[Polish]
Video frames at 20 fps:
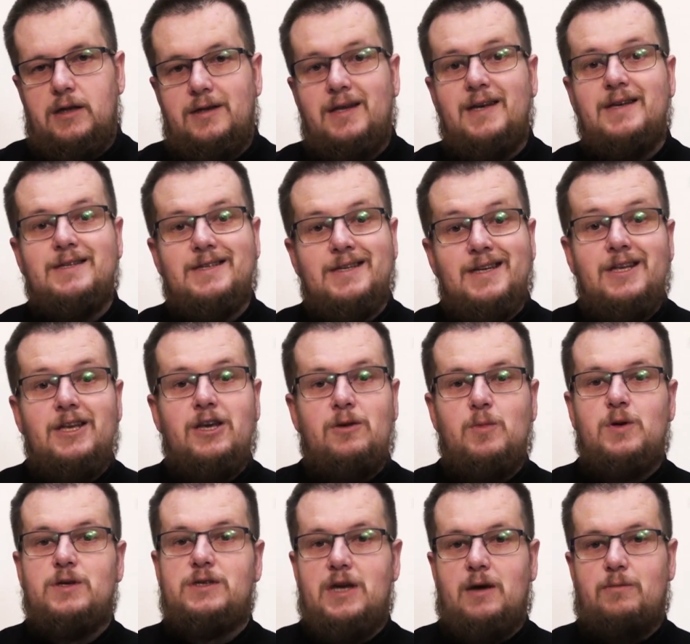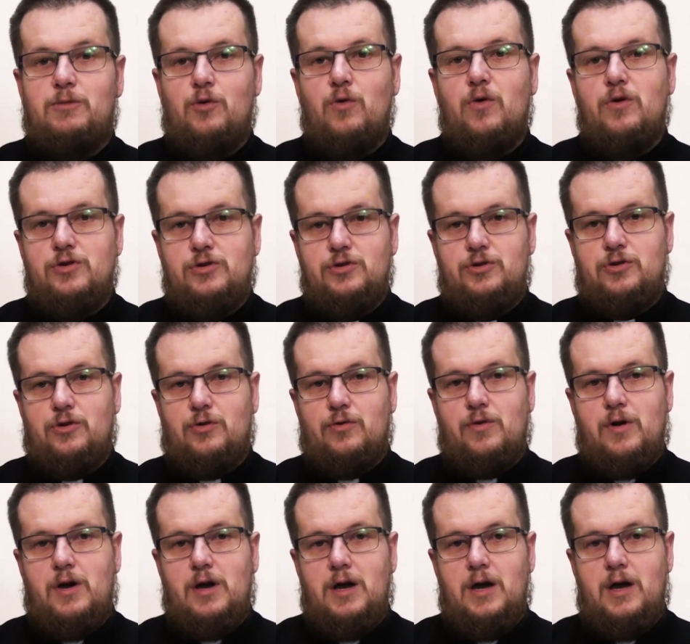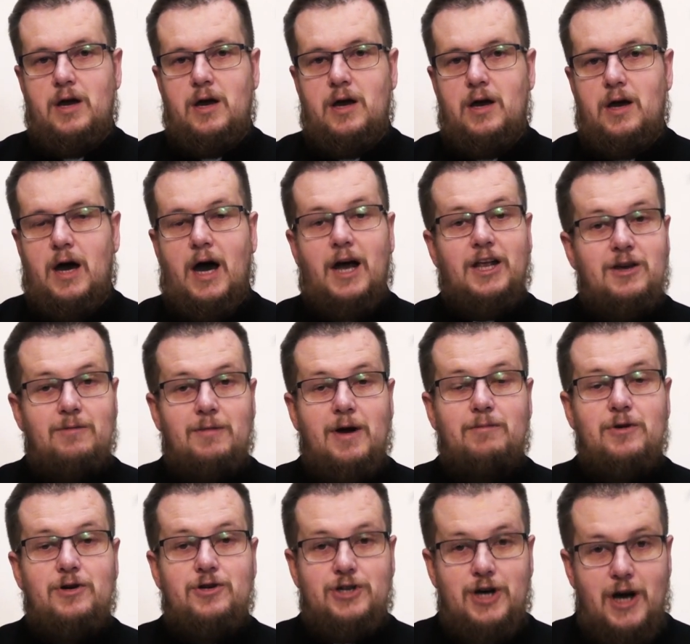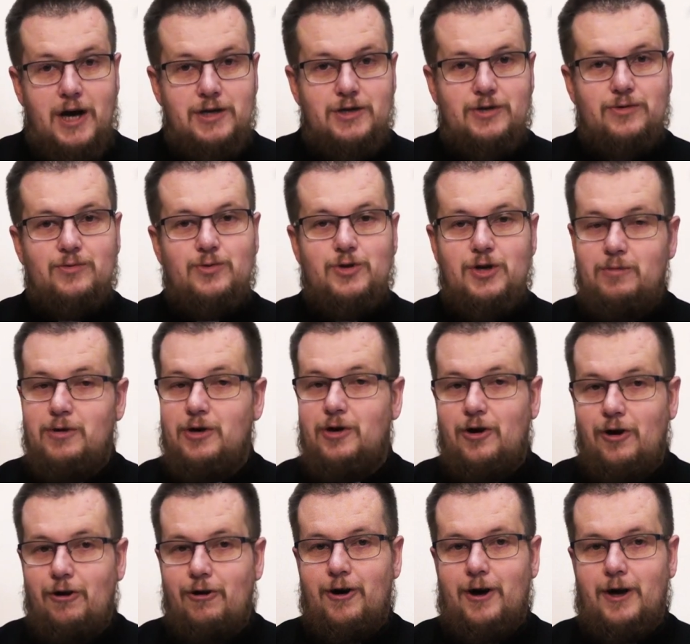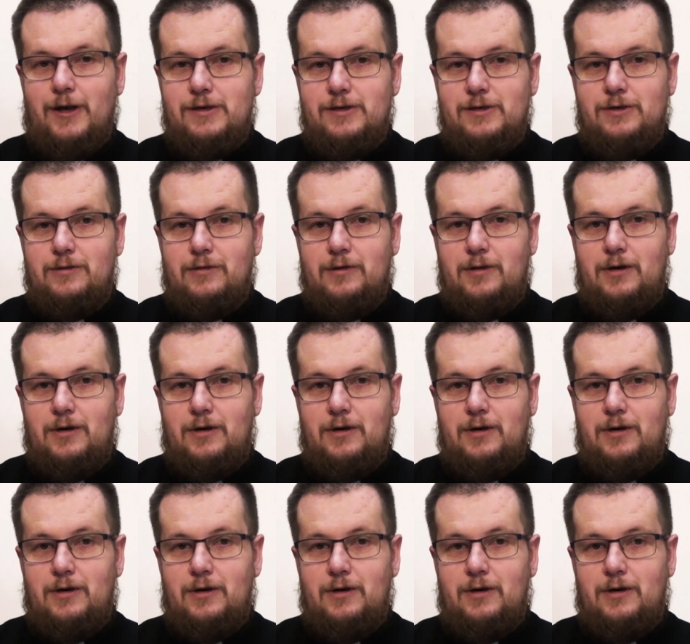Tęsknimy za miłością, a nie mamy czasu, żeby kochać